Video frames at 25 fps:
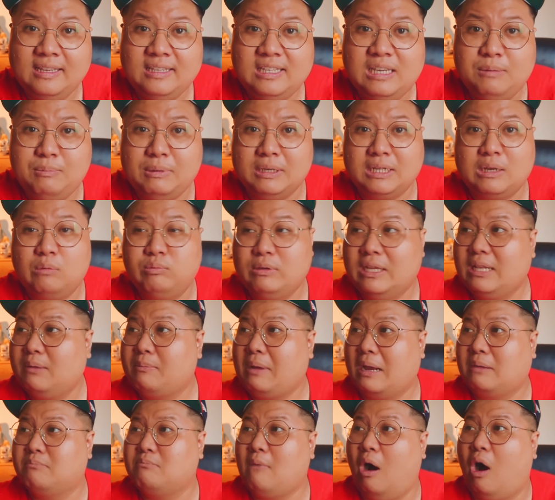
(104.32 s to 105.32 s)
chứ mình không thể là
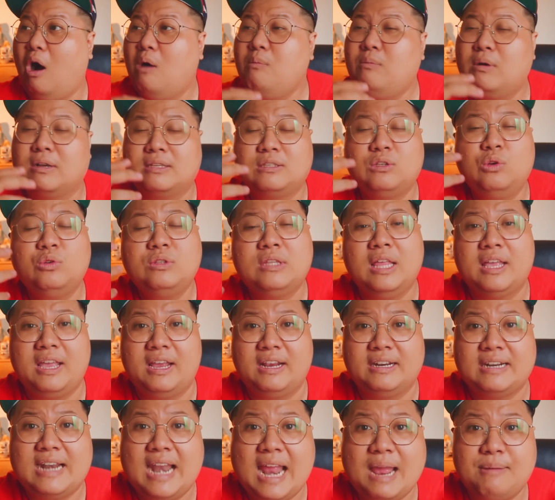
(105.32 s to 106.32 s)
bạn bỏ một số
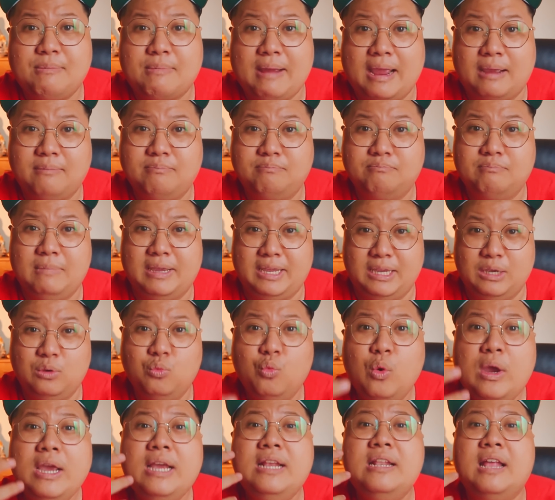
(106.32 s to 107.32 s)
tiền ra bạn bị
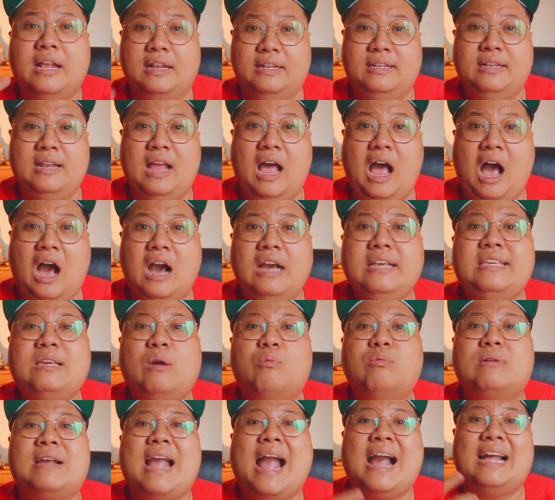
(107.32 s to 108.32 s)
quy định ở
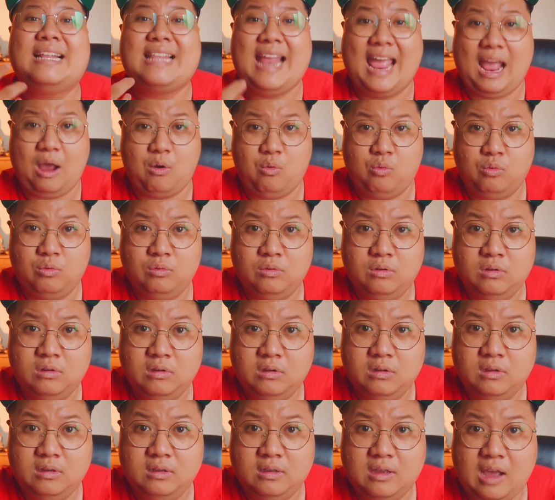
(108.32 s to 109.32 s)
trong căn nào
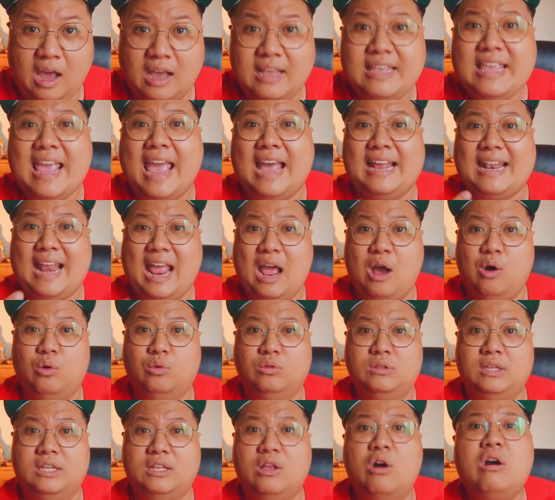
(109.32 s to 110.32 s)
ở nhà
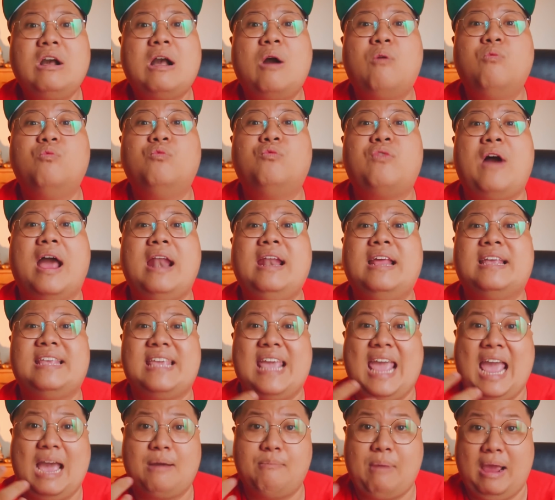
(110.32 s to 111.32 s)
nào thì đó không phải là
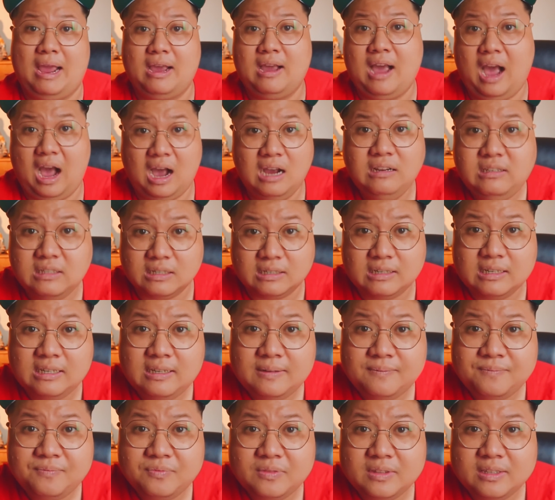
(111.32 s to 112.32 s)
nhà bạn ở
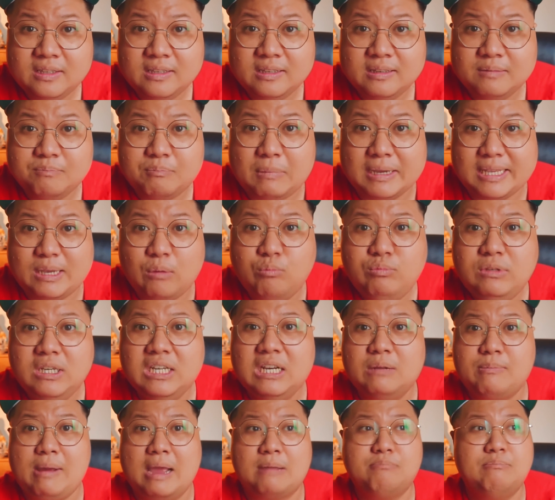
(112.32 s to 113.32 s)
nữa mà giống như
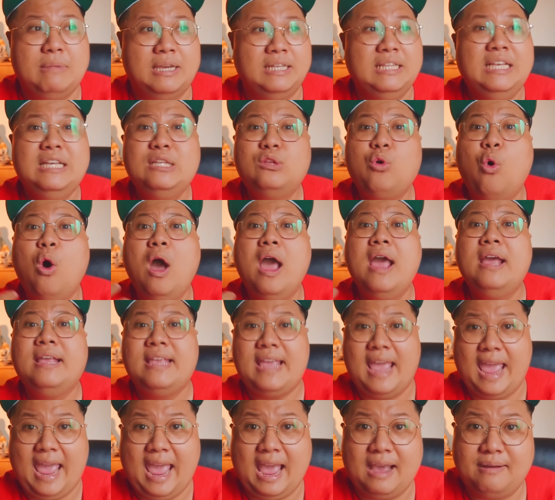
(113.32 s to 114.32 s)
là bạn bị đi thuê
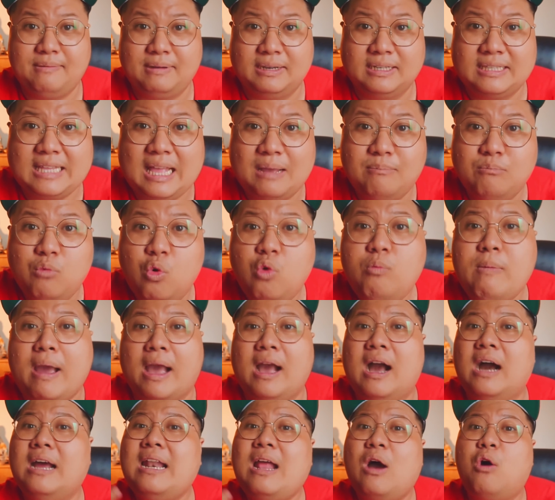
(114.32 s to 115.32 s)
nhà mà người ta muốn
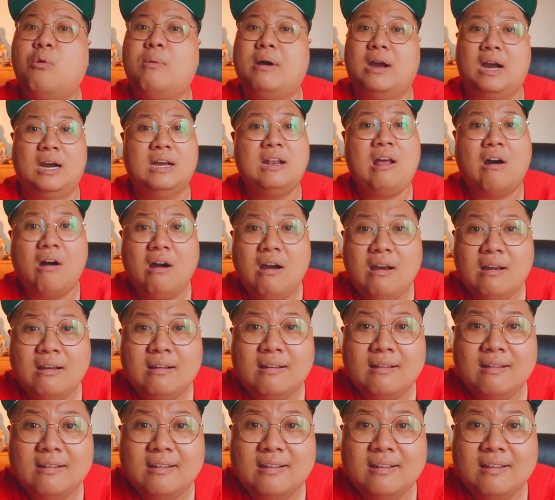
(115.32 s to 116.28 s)
bạn ở đâu bạn ở đó